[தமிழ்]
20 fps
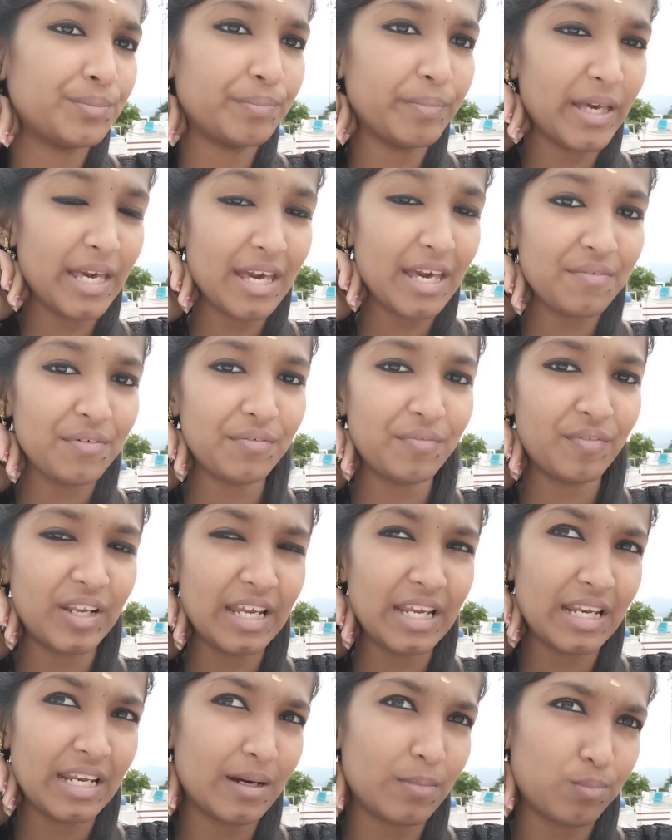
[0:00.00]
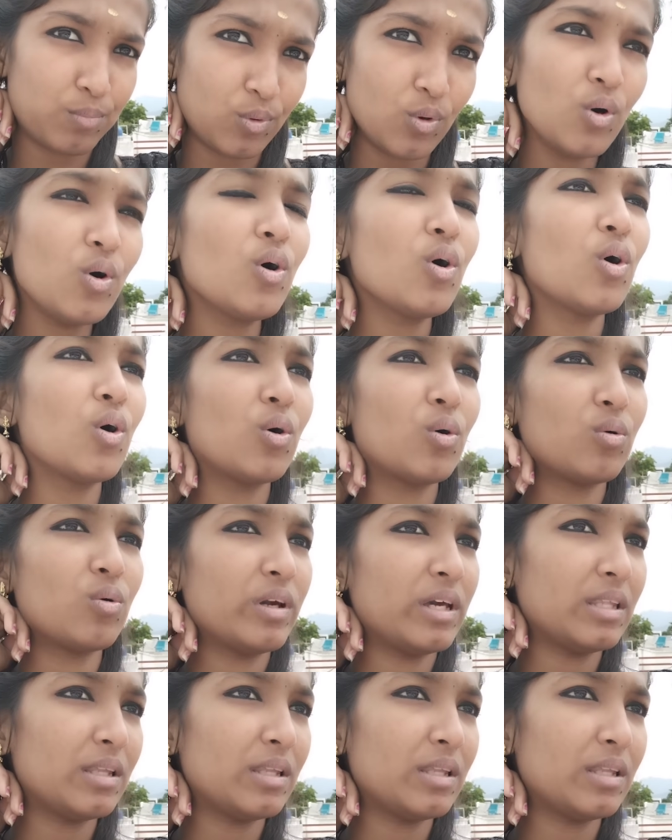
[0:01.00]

மே ஃபிஃப்டீன் அப்போது